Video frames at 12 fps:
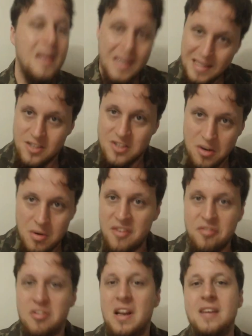Isso é um
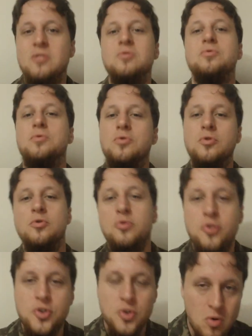reflexo no
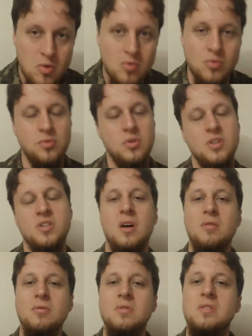jogo do que está
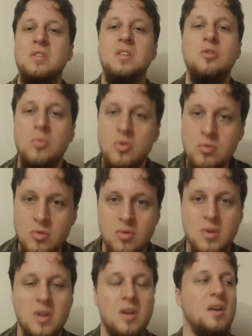acontecendo no
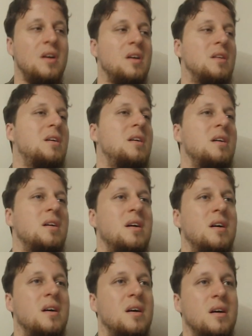mundo. Né?
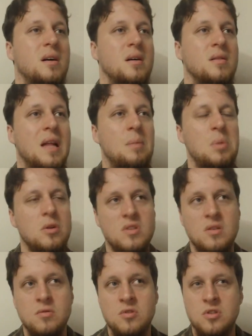Uh, lá pelos
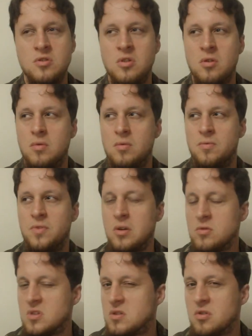anos de,
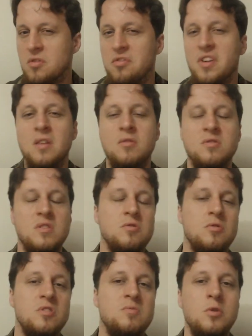final dos anos 90, anos
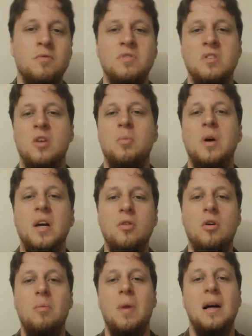2000, você tem uma
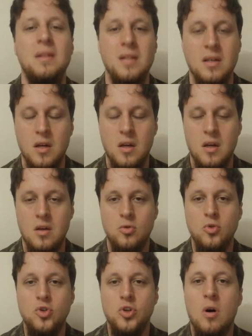retomada
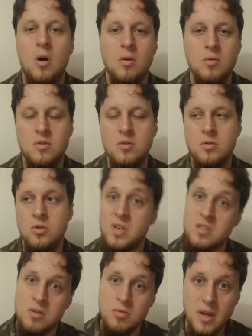dos jogos sobre
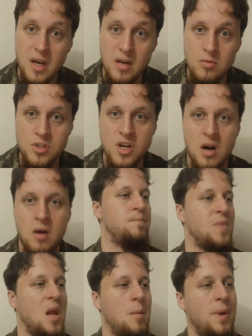a Segunda Guerra
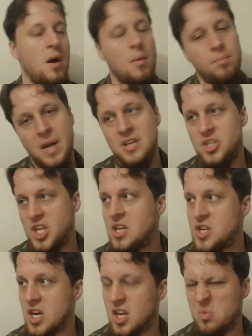Mundial. Para a
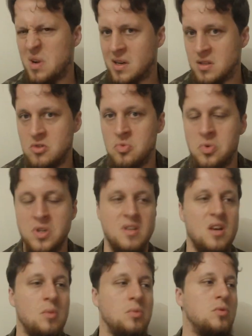gente aqui no Brasil, por
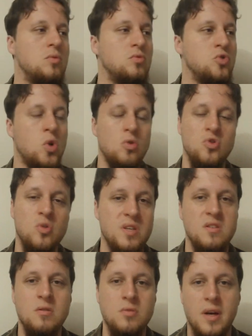exemplo, um jogo sobre a
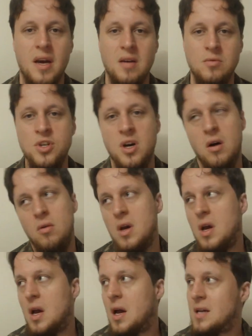Segunda Guerra Mundial
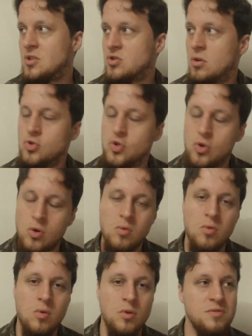é só um
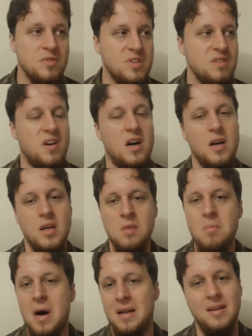jogo onde você vai e
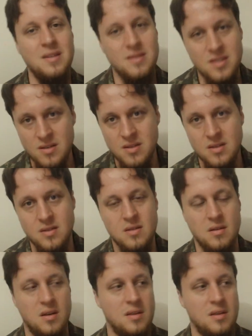mata nazistas. Né?